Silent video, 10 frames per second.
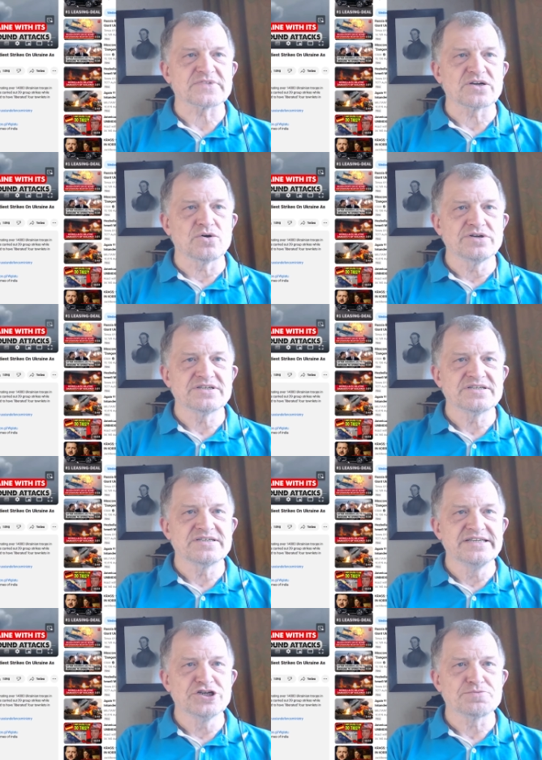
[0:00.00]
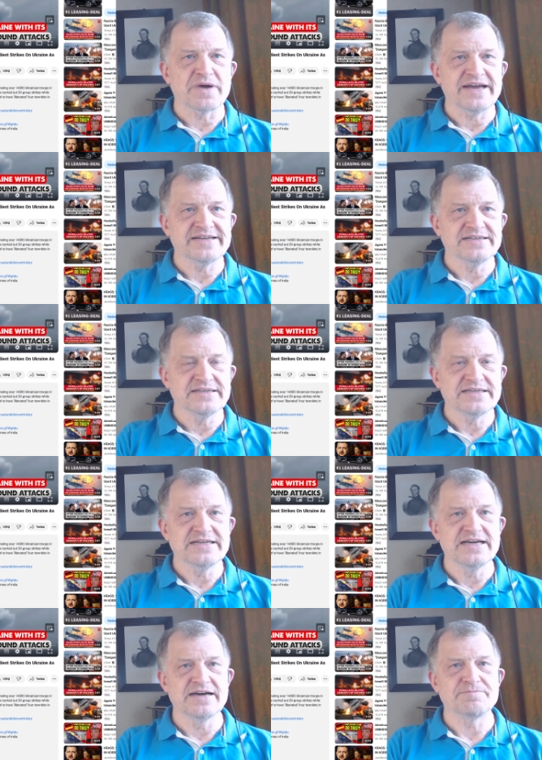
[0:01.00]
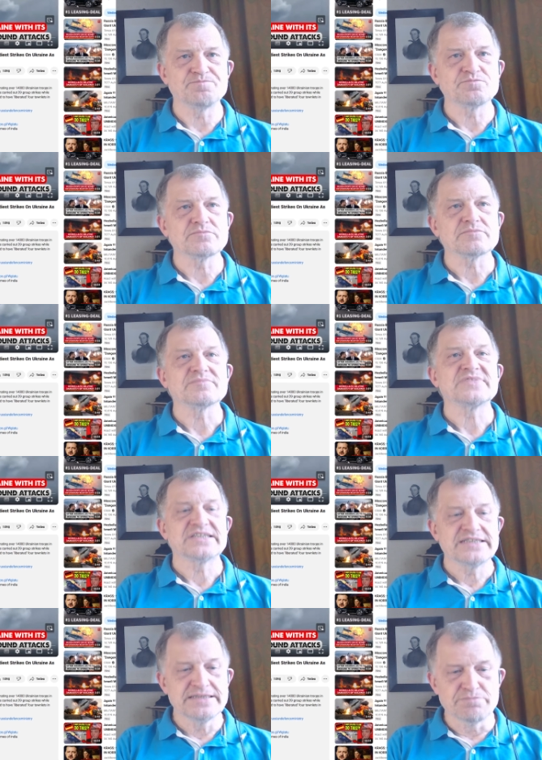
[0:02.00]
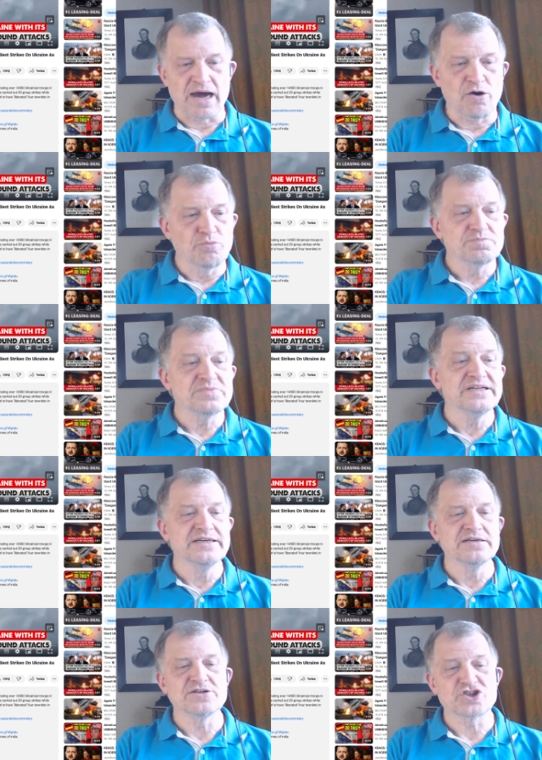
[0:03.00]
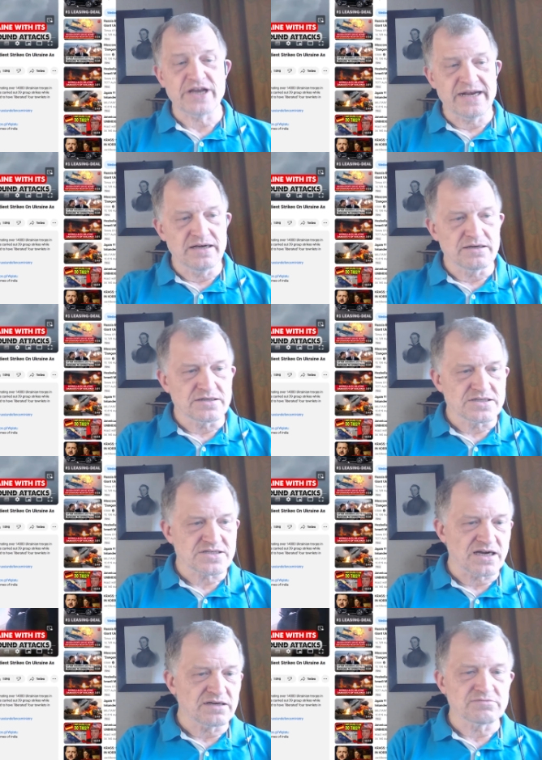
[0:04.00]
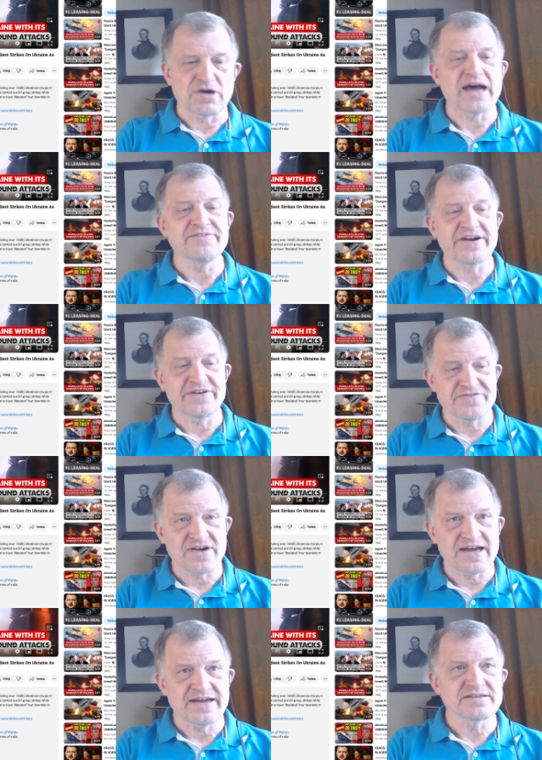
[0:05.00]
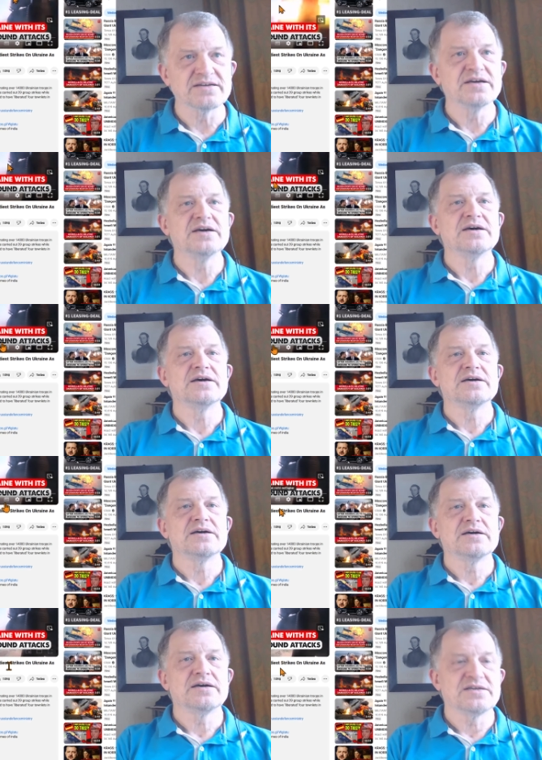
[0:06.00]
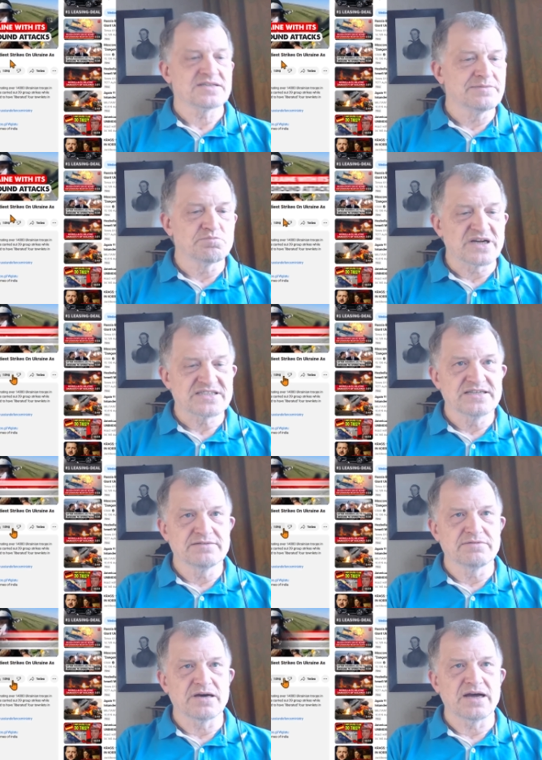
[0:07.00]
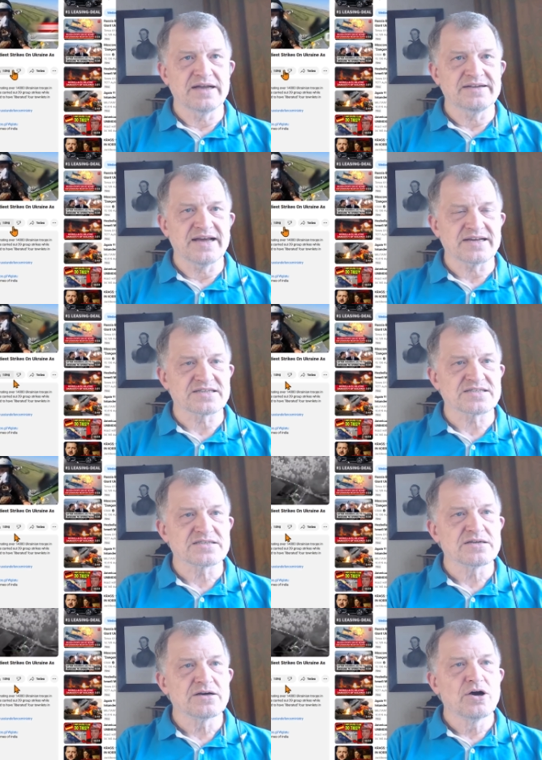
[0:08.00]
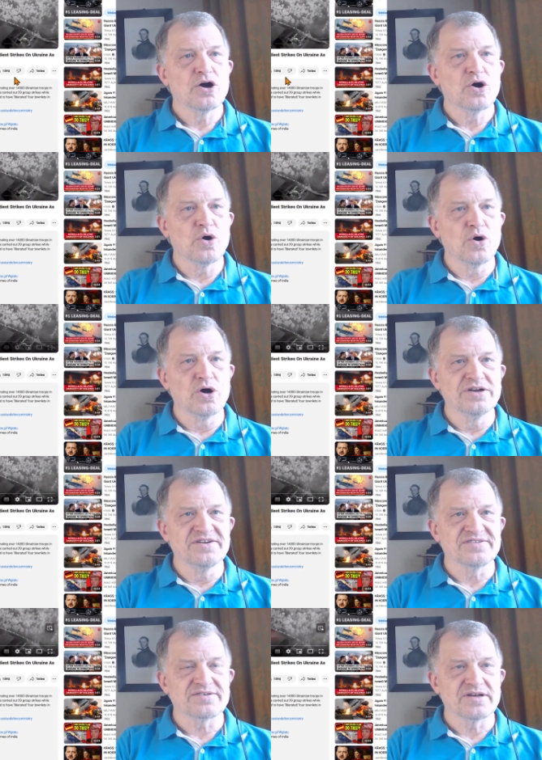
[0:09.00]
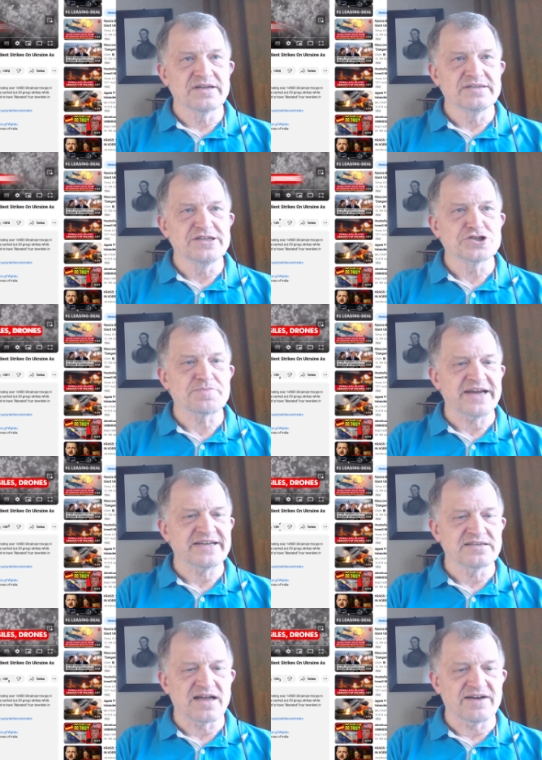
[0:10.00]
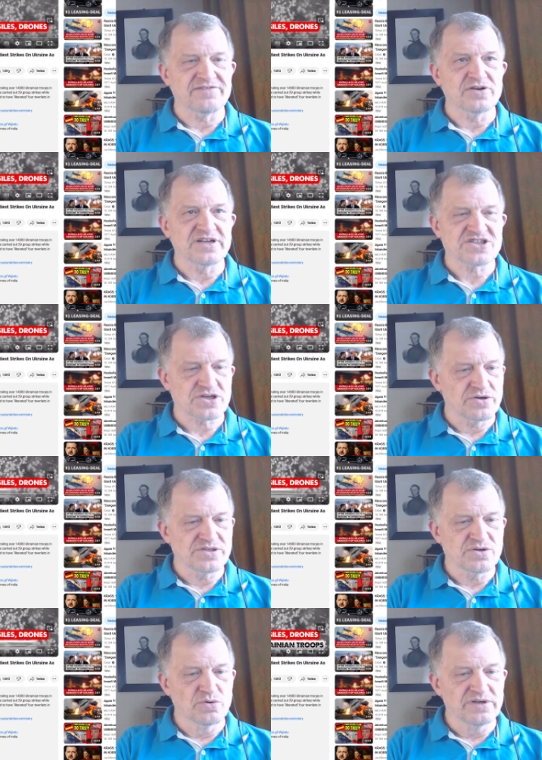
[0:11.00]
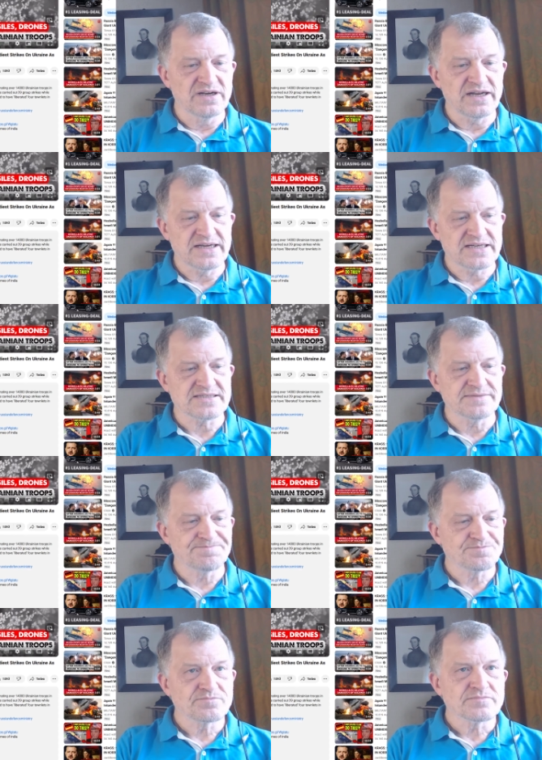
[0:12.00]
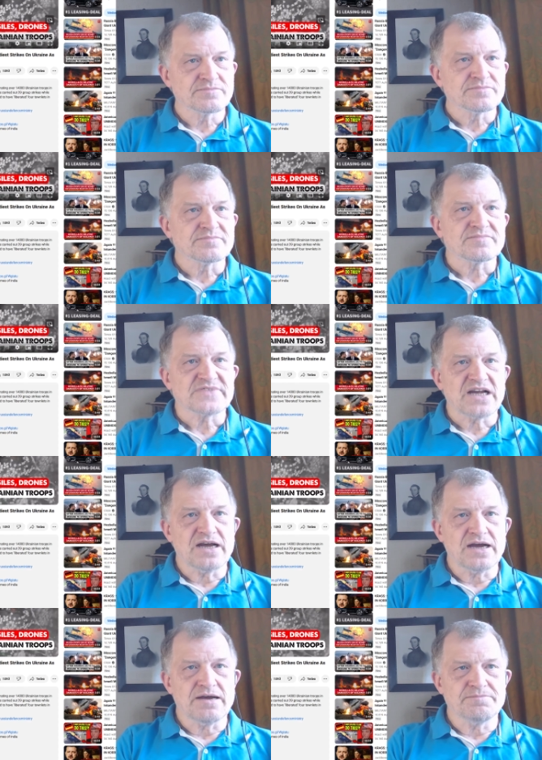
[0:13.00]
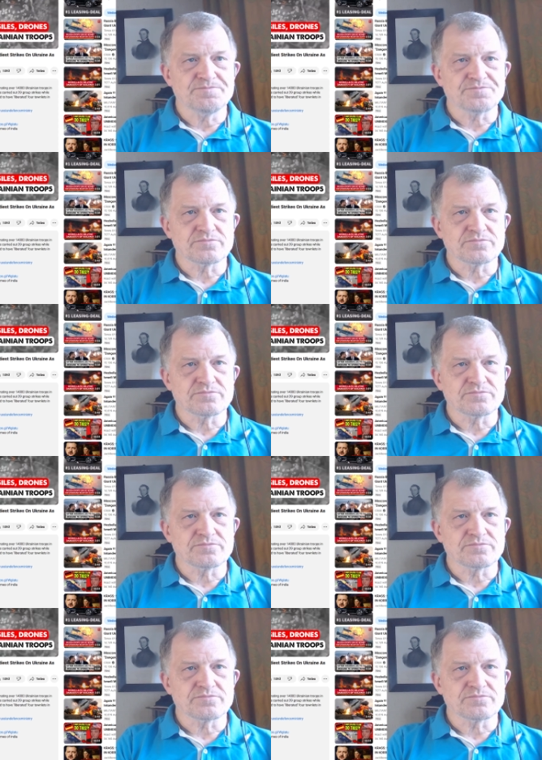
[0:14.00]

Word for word: und die sprechen hier, die behaupten, die stellen, die sagen unverified, es gibt massive Attacks und die sprechen davon, das können Sie unten lesen, ähm,